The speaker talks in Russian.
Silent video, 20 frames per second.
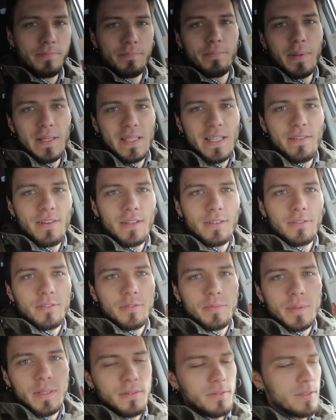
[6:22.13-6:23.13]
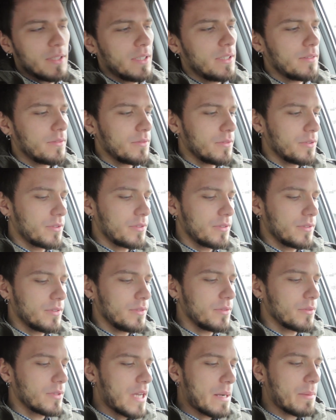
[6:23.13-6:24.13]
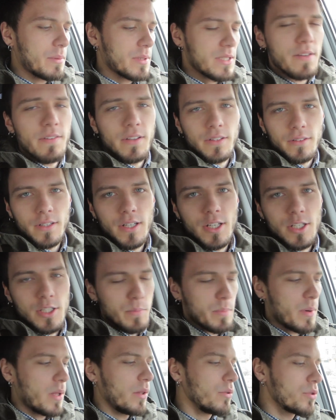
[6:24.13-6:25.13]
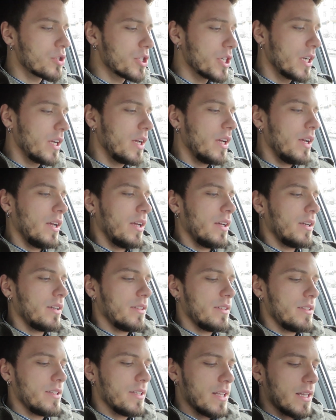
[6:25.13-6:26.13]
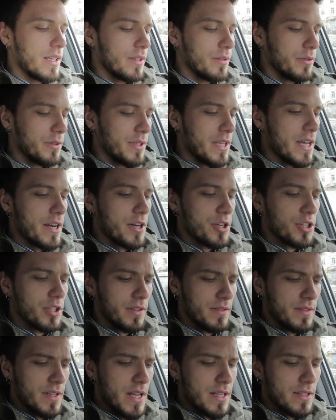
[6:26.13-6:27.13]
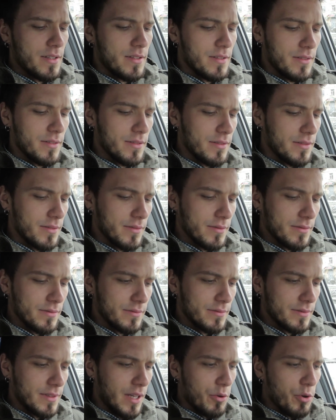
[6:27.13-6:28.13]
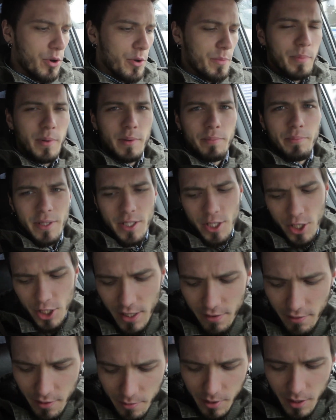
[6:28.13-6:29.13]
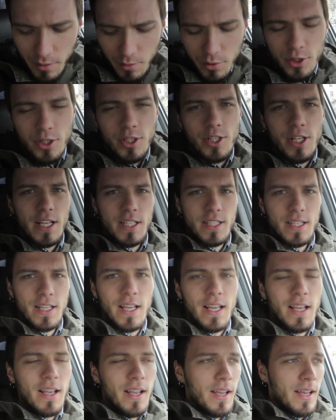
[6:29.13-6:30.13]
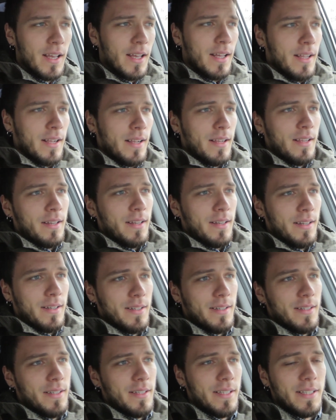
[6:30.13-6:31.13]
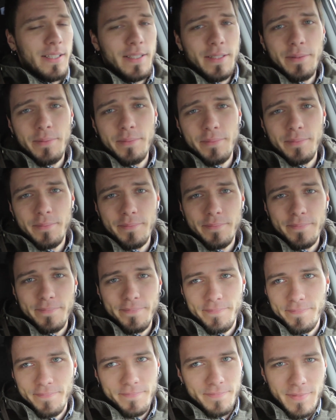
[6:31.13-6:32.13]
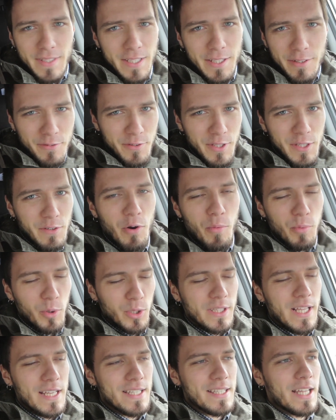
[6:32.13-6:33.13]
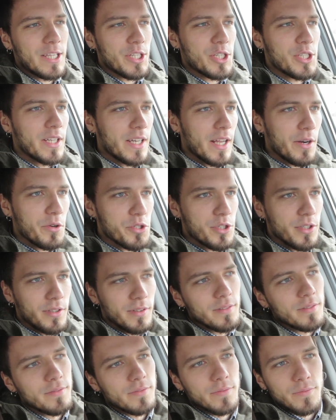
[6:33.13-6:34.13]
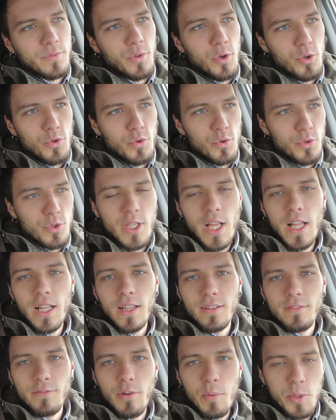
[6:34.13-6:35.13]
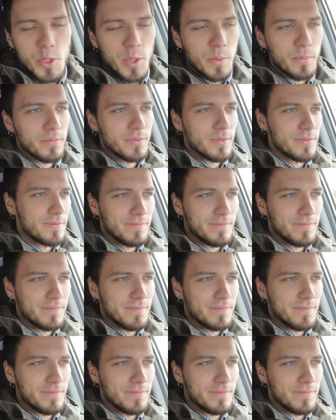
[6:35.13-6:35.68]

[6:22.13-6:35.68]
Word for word: посоветовав мне вот этот вот, э, ну как бы советовал, конечно, получше дела, но я решил взять э, такой подешевле, потому что сейчас э, его будет достаточно. Короче, тоже узнал, в общем,